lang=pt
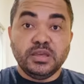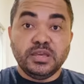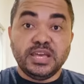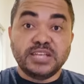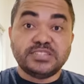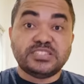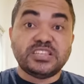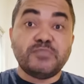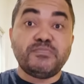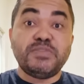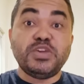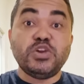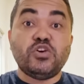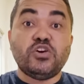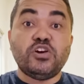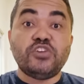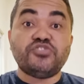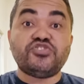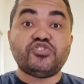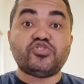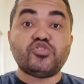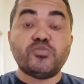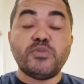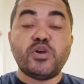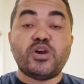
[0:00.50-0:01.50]
Recebi
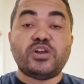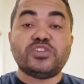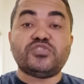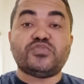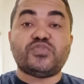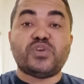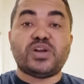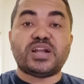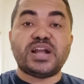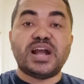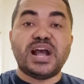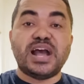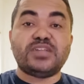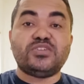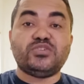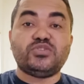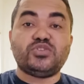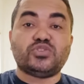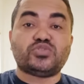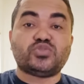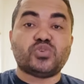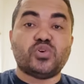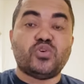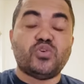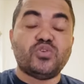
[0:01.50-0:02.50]
hoje do meu advogado,
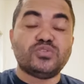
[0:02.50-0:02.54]
Dr.